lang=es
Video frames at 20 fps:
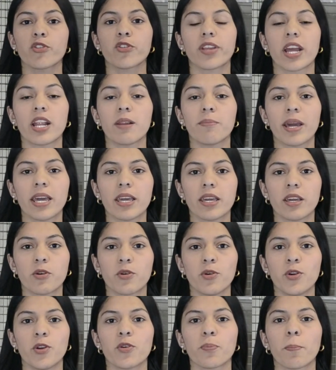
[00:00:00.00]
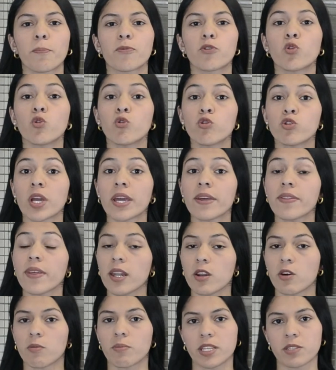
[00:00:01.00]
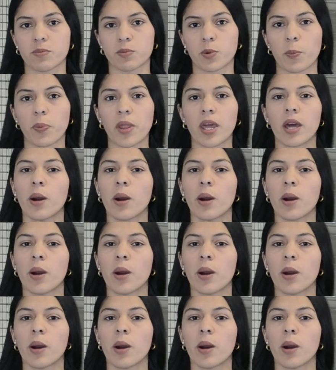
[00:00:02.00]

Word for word: del vehículo sucede lo mismo.